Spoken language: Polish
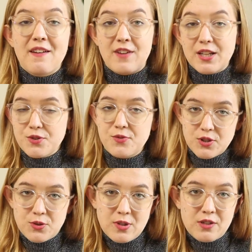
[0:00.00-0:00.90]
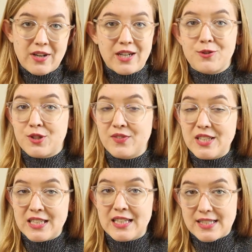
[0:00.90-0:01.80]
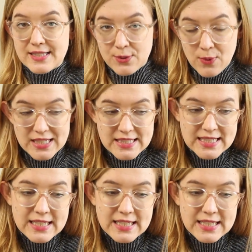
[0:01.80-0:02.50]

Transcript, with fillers: Warto zwrócić tutaj uwagę oczywiście na skład